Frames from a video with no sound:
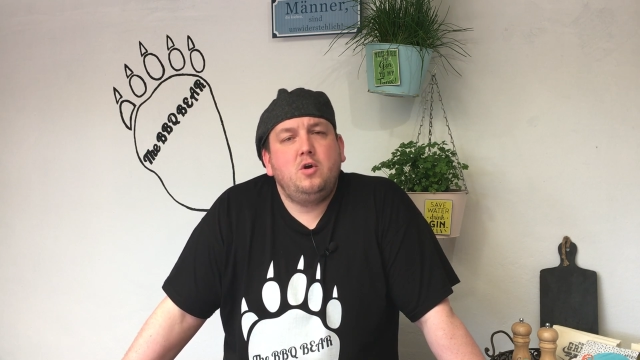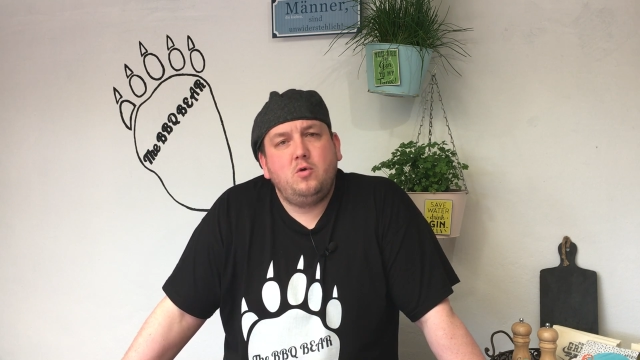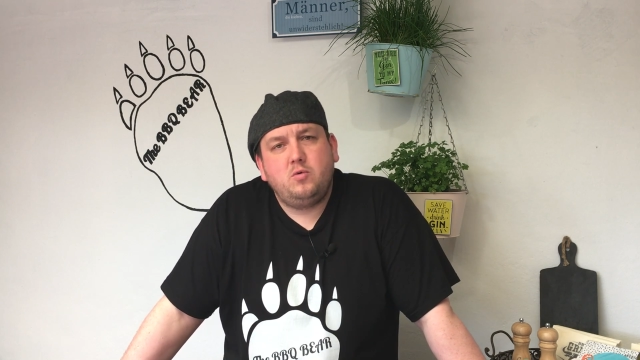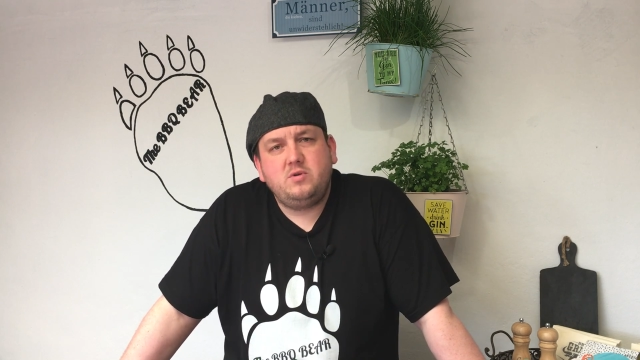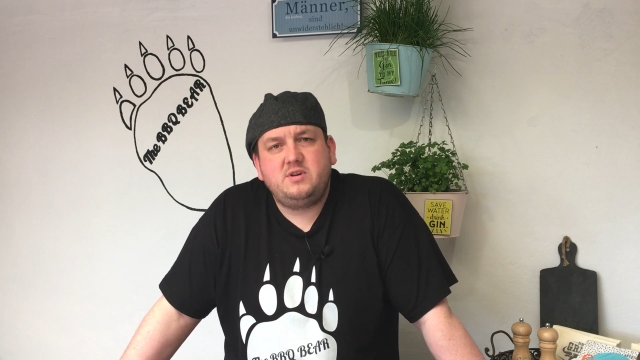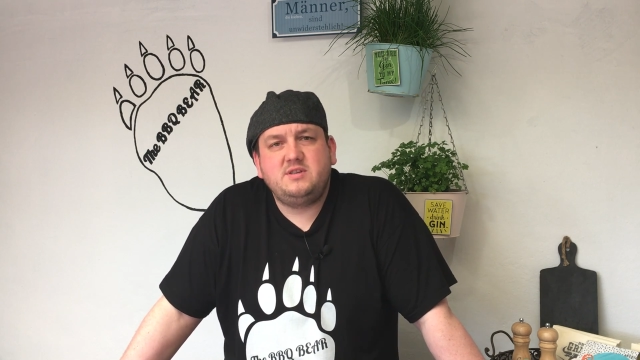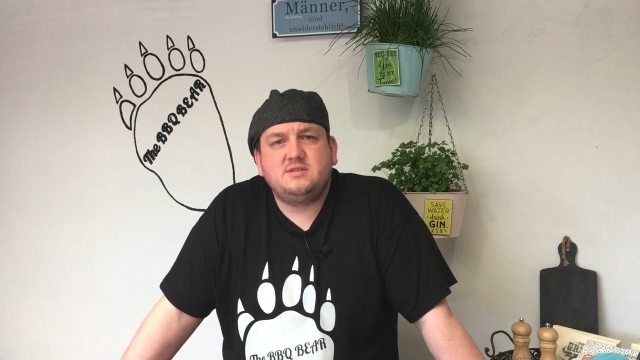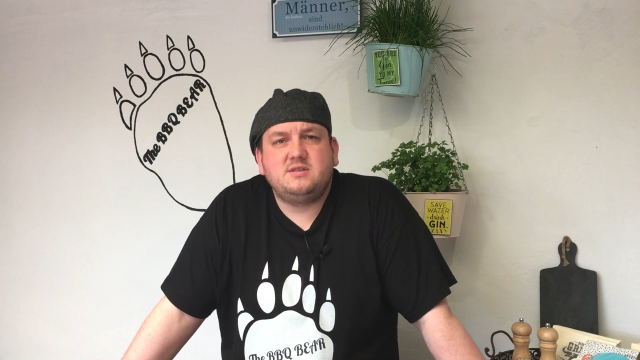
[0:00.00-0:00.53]

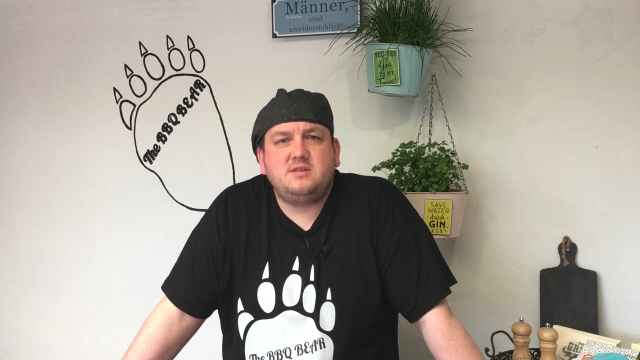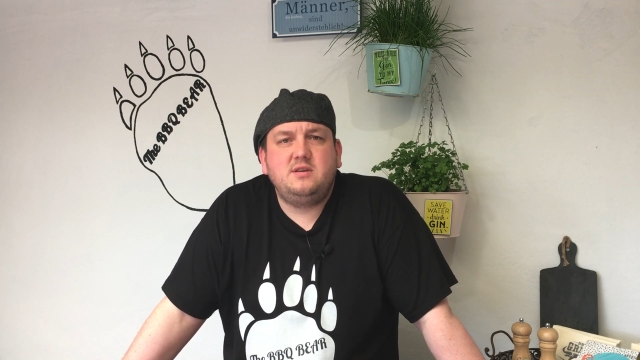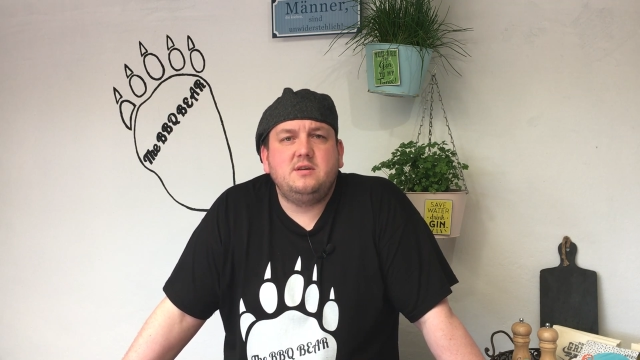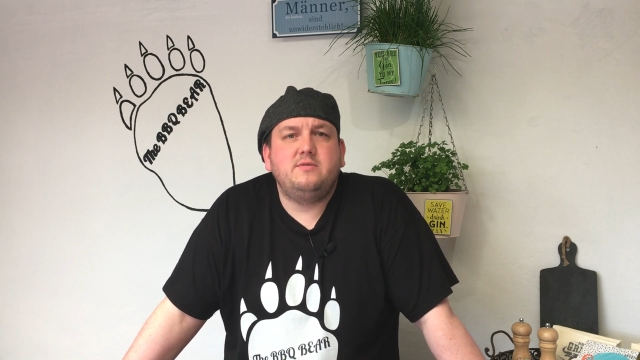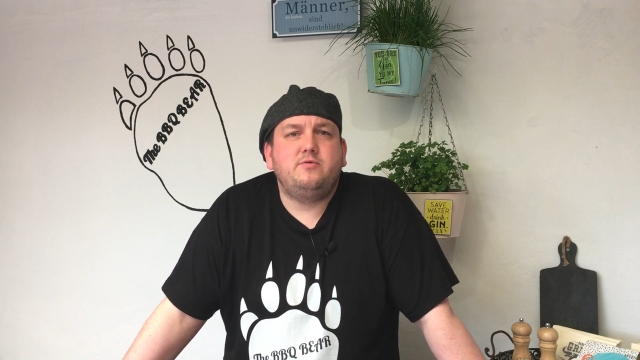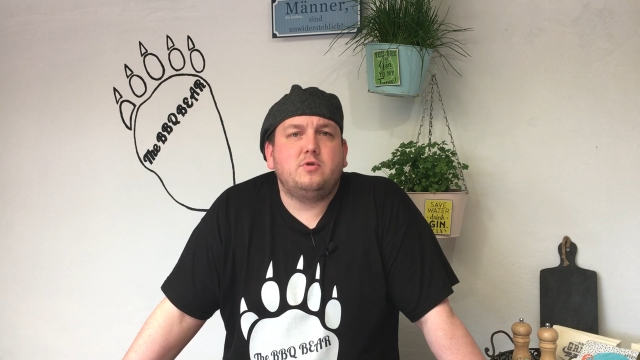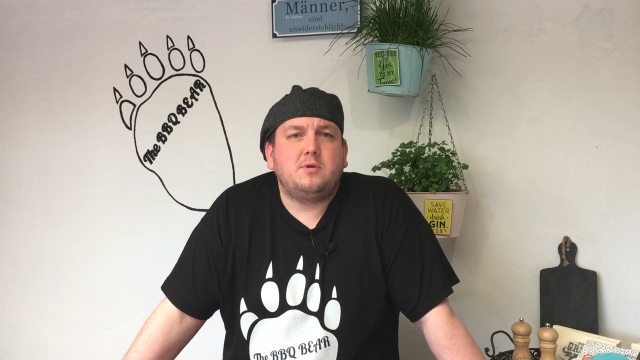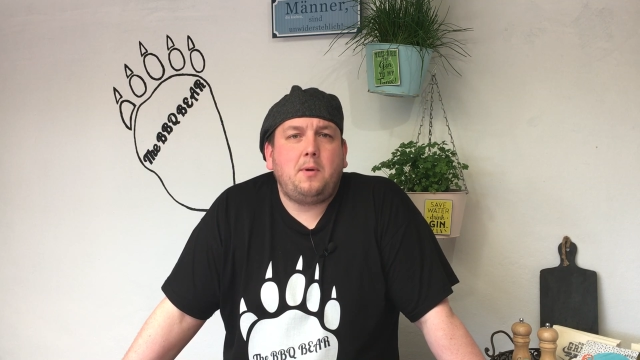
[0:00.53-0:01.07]
Und dieses
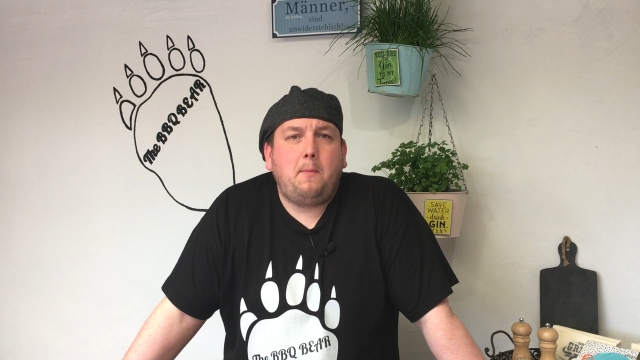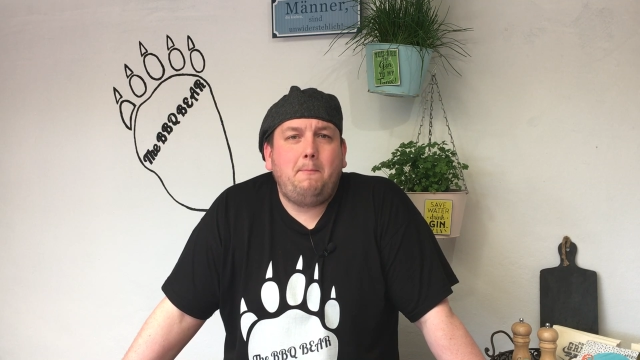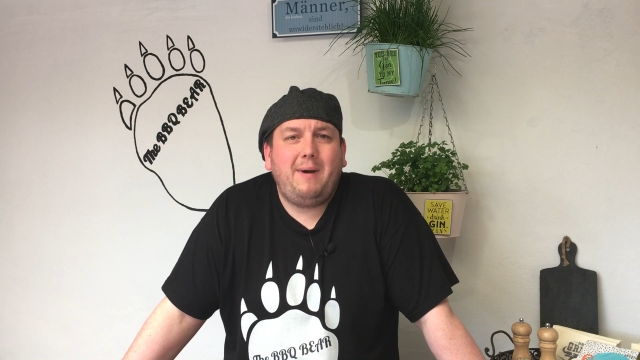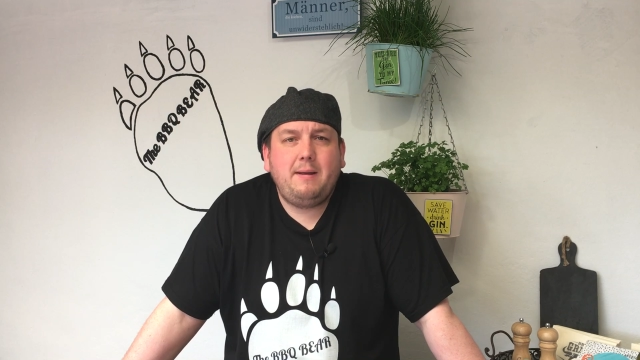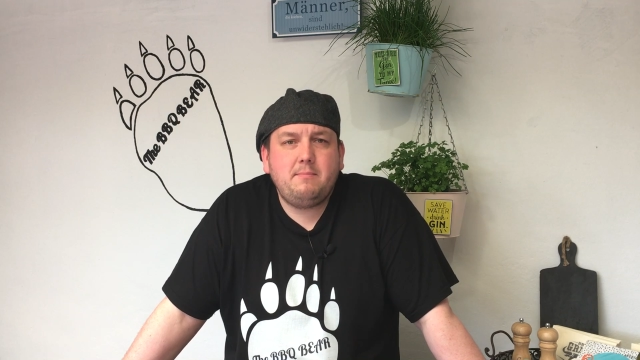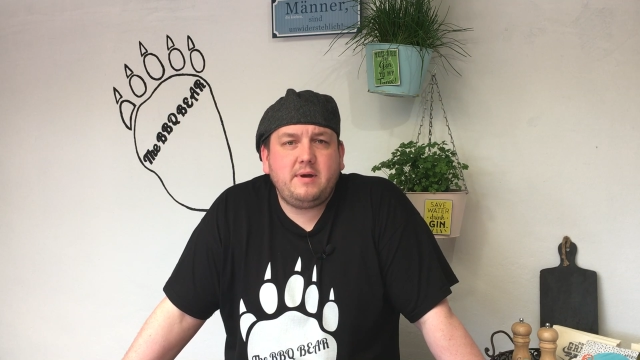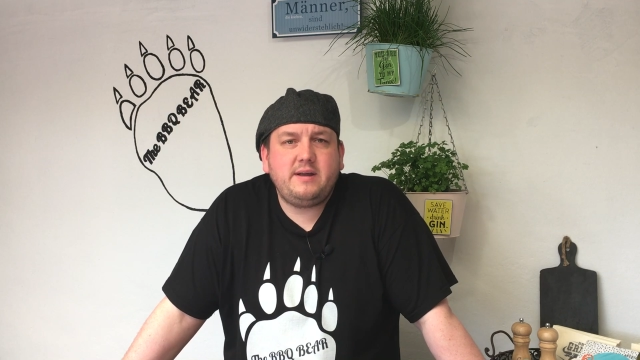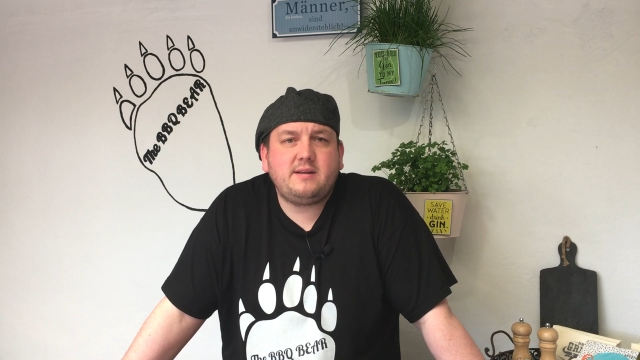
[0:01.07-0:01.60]
hier wird
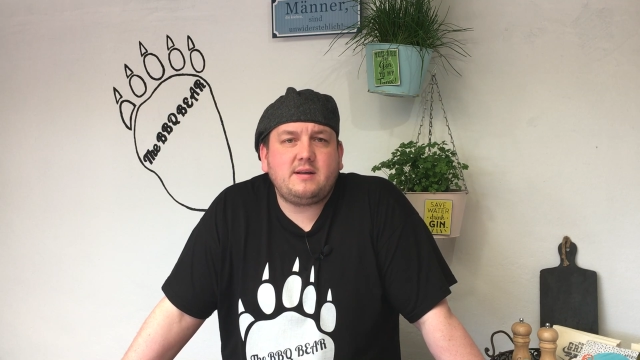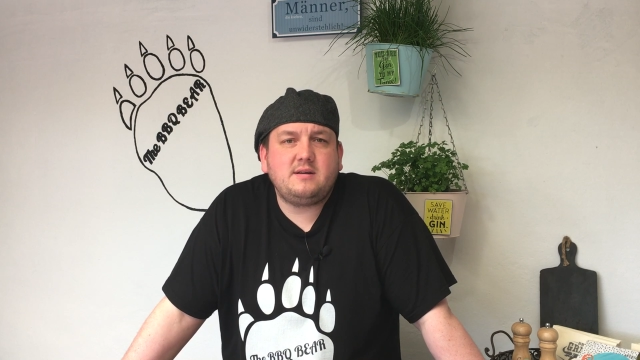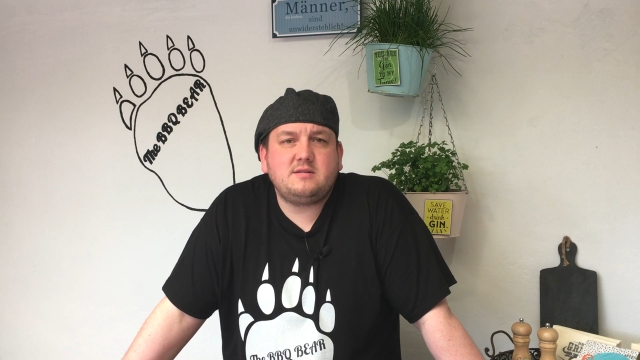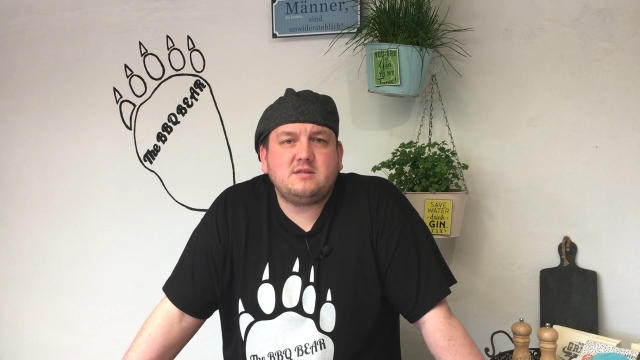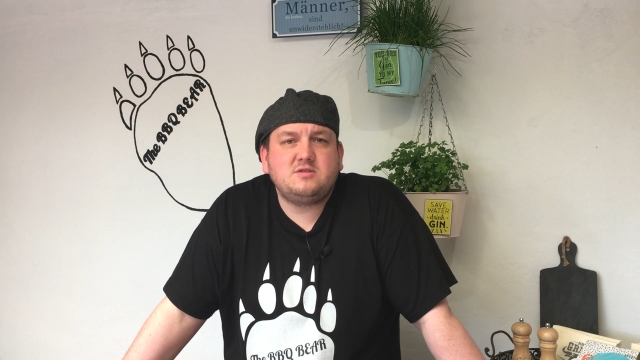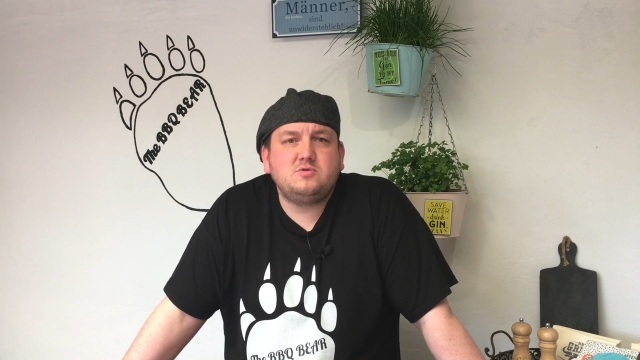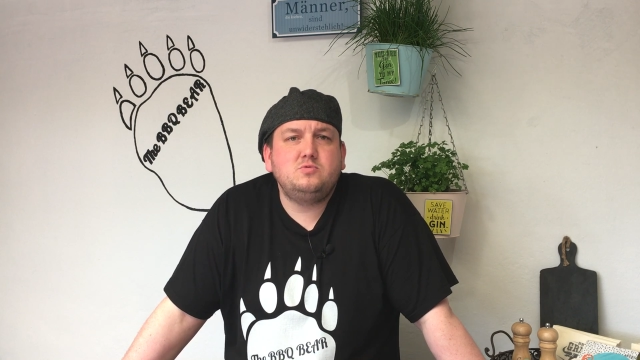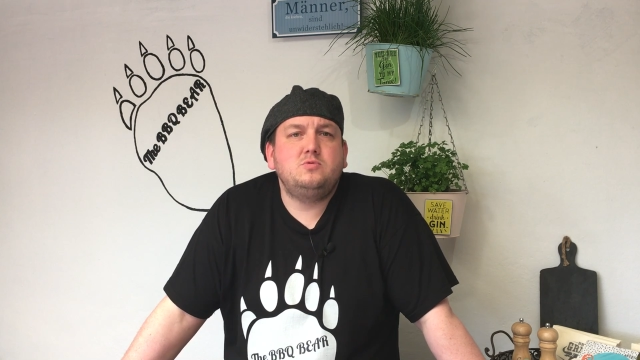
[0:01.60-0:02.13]
mein Beitrag
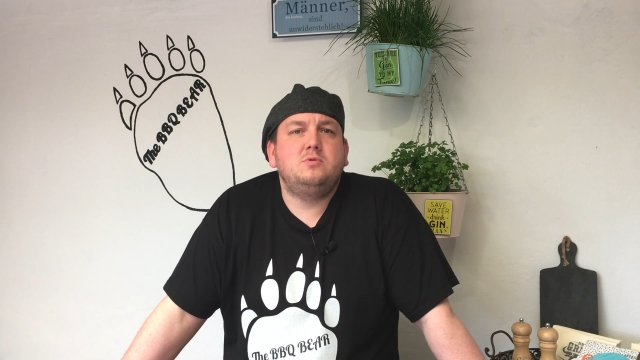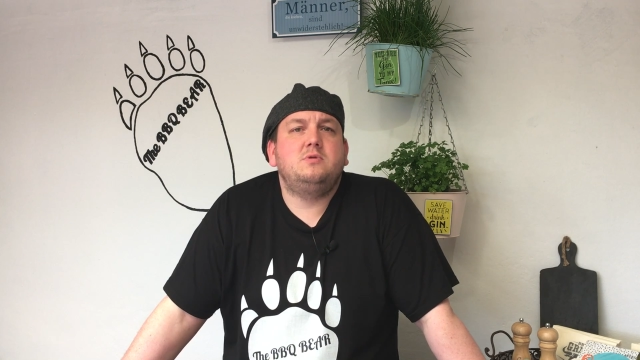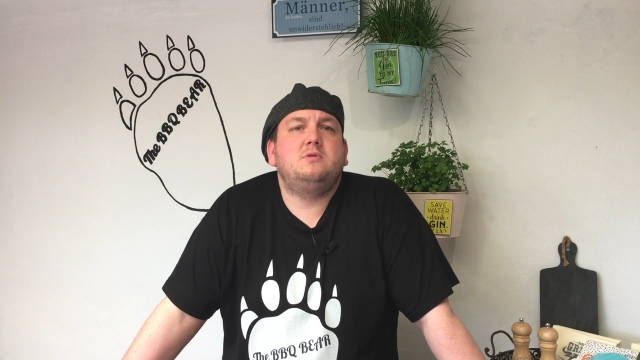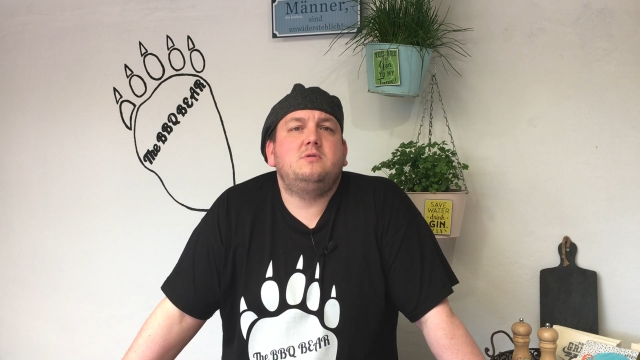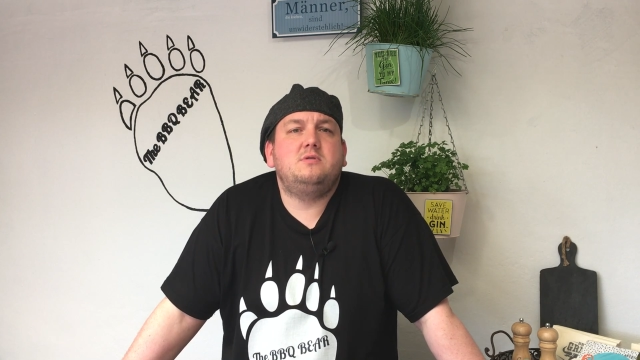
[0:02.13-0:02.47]
dazu.